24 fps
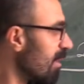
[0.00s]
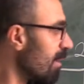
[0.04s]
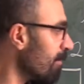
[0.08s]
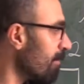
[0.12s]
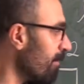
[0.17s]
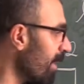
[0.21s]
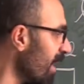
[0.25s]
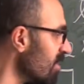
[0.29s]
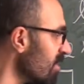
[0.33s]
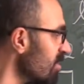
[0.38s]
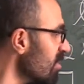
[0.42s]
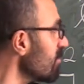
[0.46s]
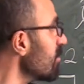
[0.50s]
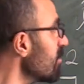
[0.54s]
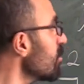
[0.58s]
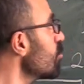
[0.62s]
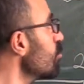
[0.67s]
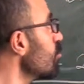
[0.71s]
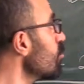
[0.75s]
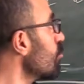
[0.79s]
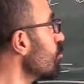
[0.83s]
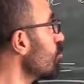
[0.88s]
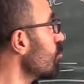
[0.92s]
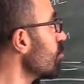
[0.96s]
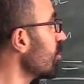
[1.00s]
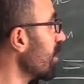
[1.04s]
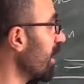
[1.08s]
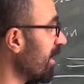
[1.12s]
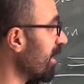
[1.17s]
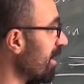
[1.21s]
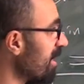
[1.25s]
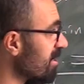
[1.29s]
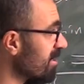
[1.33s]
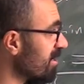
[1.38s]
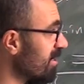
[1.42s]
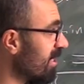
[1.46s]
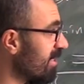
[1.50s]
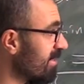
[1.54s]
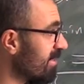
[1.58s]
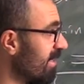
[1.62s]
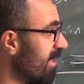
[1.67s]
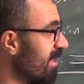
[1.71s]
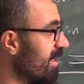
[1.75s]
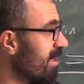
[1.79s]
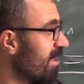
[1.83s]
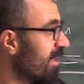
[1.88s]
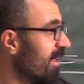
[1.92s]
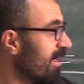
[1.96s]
Ben şimdi şu küçük enerjilerde